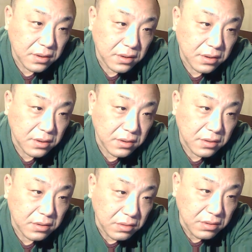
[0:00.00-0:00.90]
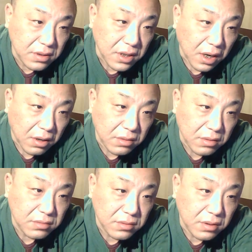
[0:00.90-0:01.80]
从小就给
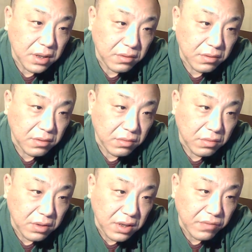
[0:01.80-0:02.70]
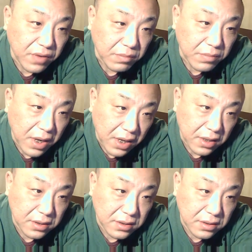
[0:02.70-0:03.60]
活该贩卖。了。
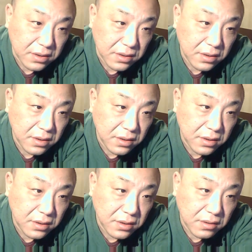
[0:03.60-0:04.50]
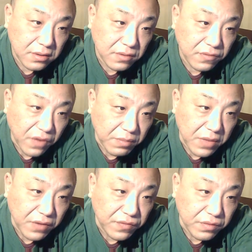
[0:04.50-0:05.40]
贩卖妇女
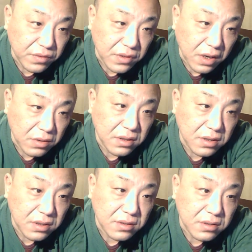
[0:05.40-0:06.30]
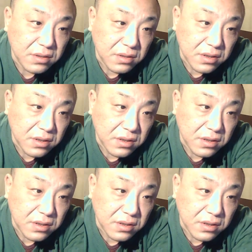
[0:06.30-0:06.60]
儿童是死刑。